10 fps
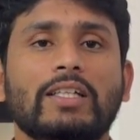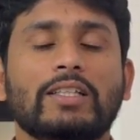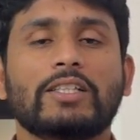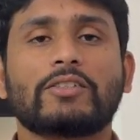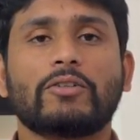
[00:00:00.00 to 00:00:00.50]

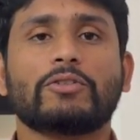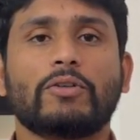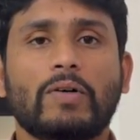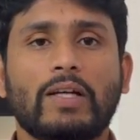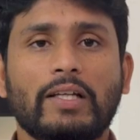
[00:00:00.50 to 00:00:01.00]

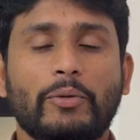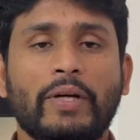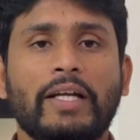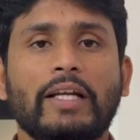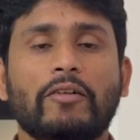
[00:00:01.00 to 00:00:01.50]
తీసుకొచ్చుకోవాలి
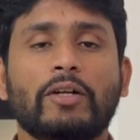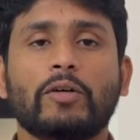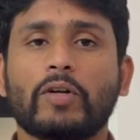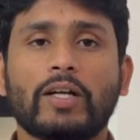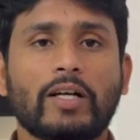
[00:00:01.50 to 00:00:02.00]
ట్వంటీ లెవెన్లో
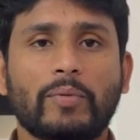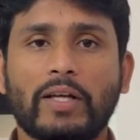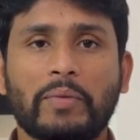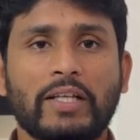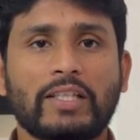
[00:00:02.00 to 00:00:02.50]
వరల్డ్ కప్లో
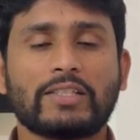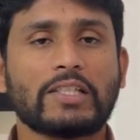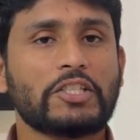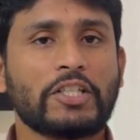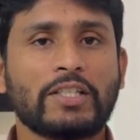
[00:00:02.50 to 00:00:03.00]
ఏమైంది
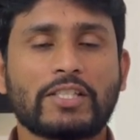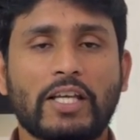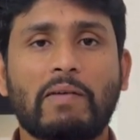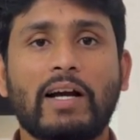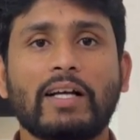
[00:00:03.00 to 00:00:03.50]
సచిన్
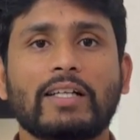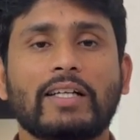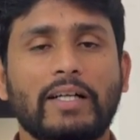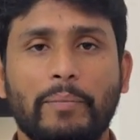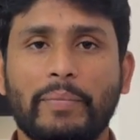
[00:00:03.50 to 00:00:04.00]
సేవాగ్
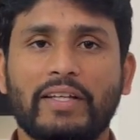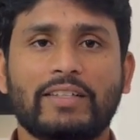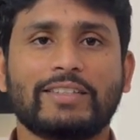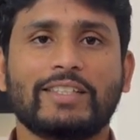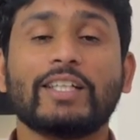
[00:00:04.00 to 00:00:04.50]
గంభీర్
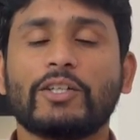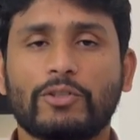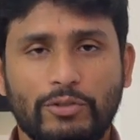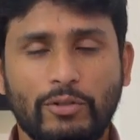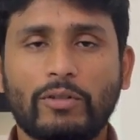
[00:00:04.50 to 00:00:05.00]

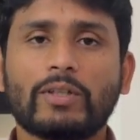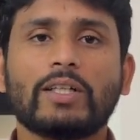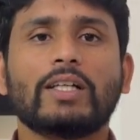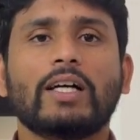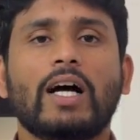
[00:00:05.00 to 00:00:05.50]
సో
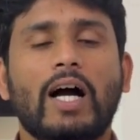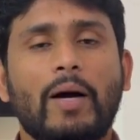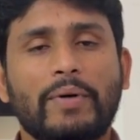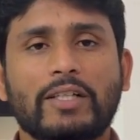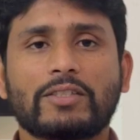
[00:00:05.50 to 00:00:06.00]
ఆ
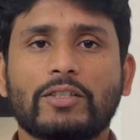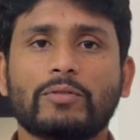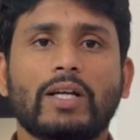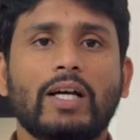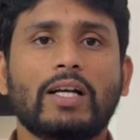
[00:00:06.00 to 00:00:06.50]
పరిస్థితి
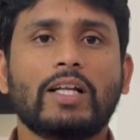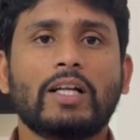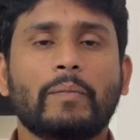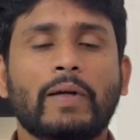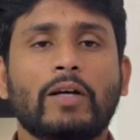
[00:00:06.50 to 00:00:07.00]
కూడా
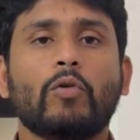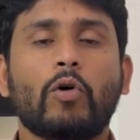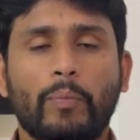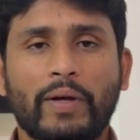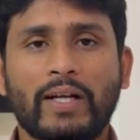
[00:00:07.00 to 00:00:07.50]
మనకు
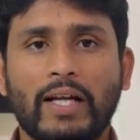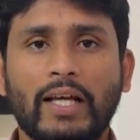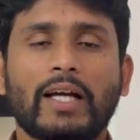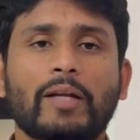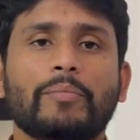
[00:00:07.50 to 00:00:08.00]
ఓపెన్గానే
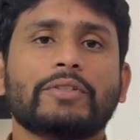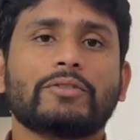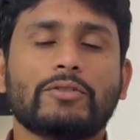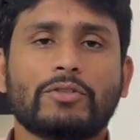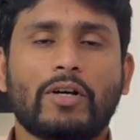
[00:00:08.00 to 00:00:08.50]

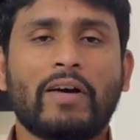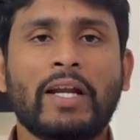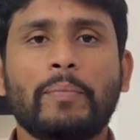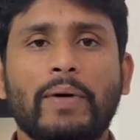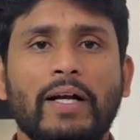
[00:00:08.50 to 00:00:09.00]
కనిపిస్తుంది సో
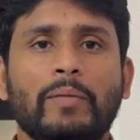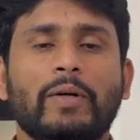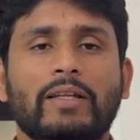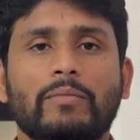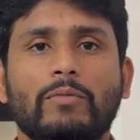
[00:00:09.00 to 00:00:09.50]
అవన్నీ పక్కన
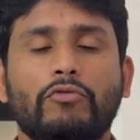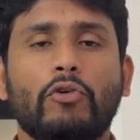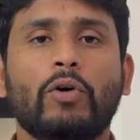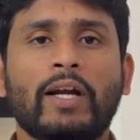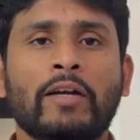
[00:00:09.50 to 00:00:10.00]
పెడదాం
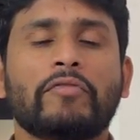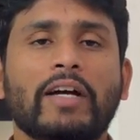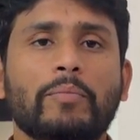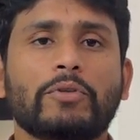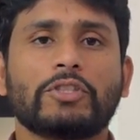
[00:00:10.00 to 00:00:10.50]
ఫోర్ అండ్
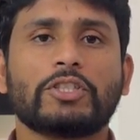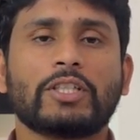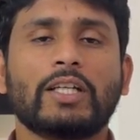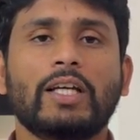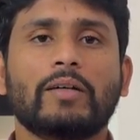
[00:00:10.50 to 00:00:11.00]
ఫైవ్
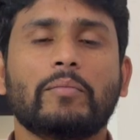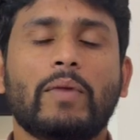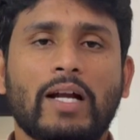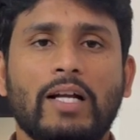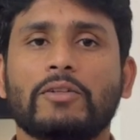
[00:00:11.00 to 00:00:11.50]
పొజిషన్కి
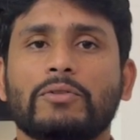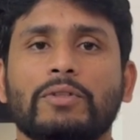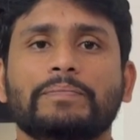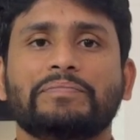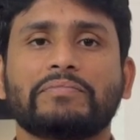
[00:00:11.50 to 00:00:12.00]
మాట్లాడుతున్నాం